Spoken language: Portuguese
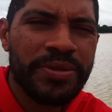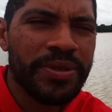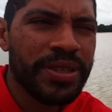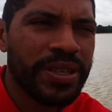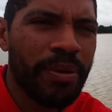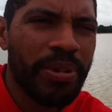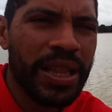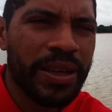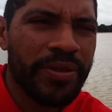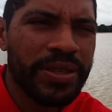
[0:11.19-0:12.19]
conhecer a
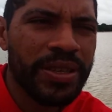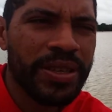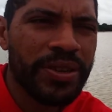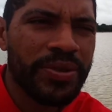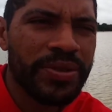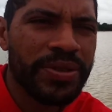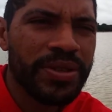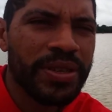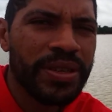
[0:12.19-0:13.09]
palavra de Deus,